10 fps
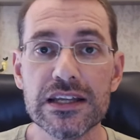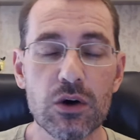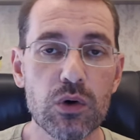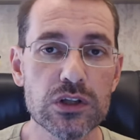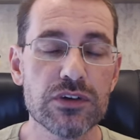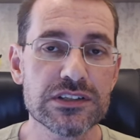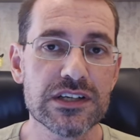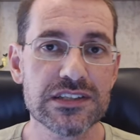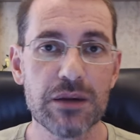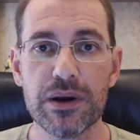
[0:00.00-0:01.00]
Então, quando
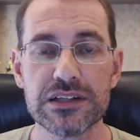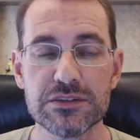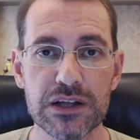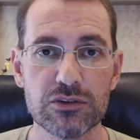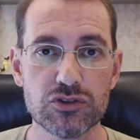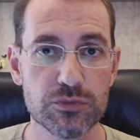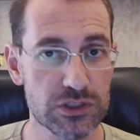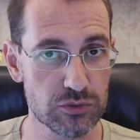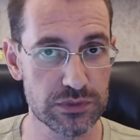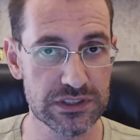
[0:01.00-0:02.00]
você está participando de
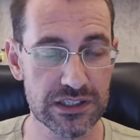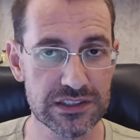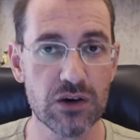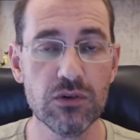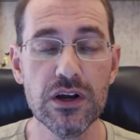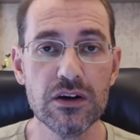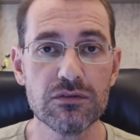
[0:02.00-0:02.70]
uma subscrição,